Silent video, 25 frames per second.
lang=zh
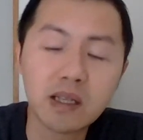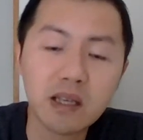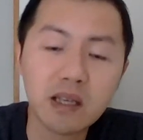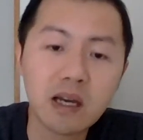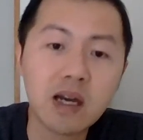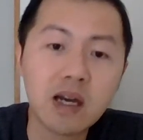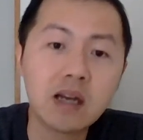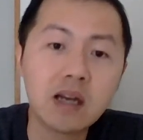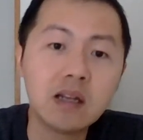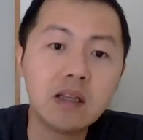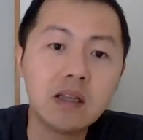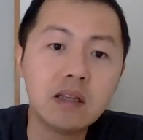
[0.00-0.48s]

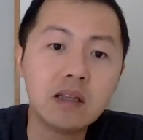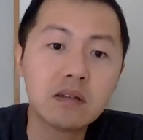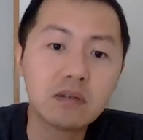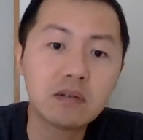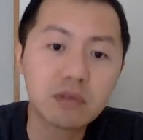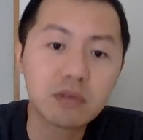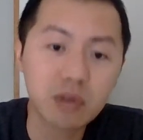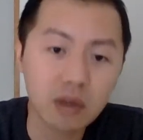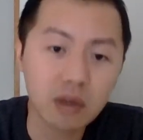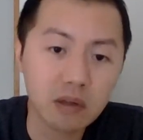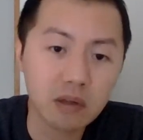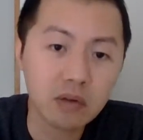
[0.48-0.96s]
压力就
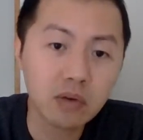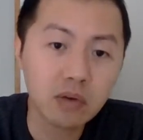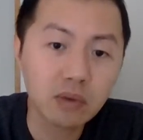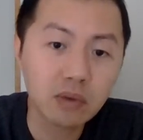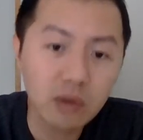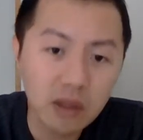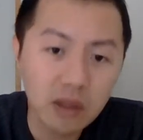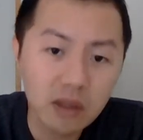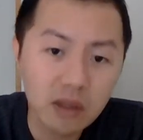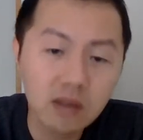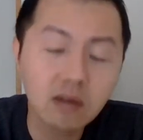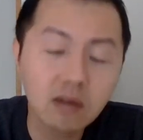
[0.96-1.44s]
全
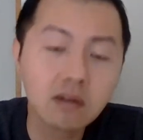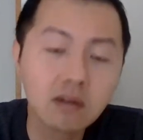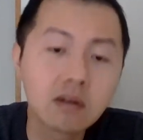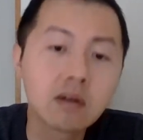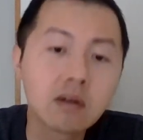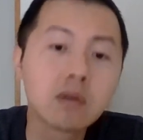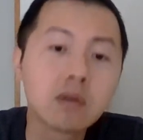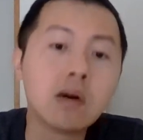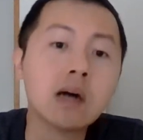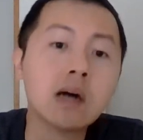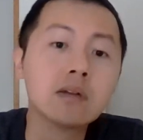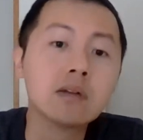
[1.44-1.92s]
堆到这
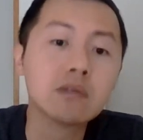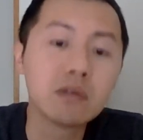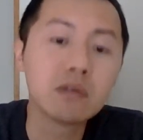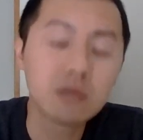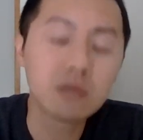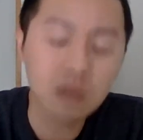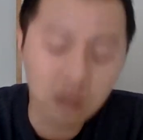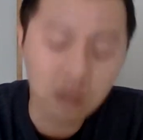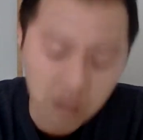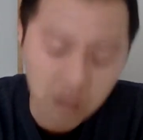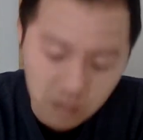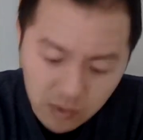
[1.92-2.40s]
广州
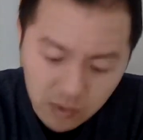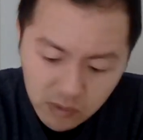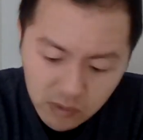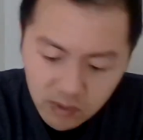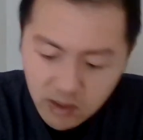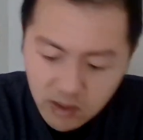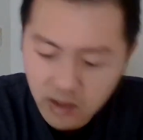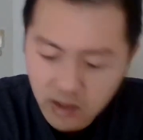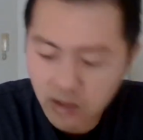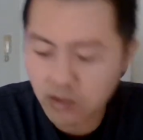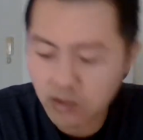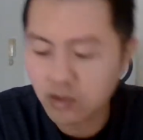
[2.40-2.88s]
总部
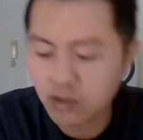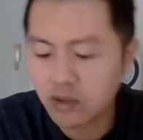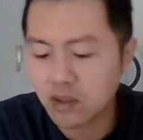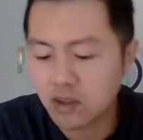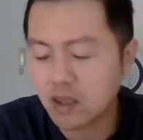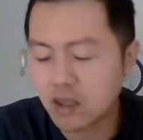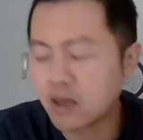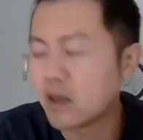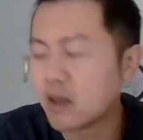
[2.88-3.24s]
那里去了